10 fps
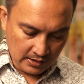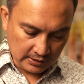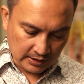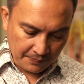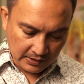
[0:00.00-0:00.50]

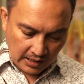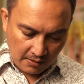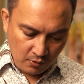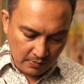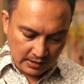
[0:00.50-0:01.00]
Tetapi
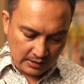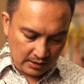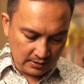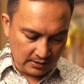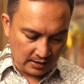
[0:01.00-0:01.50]
kamu
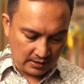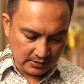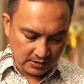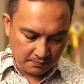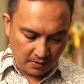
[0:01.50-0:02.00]
mengenal dia
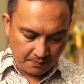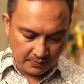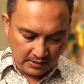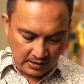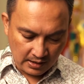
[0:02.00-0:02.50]

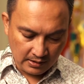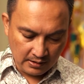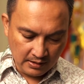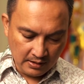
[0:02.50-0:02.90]
sebab ia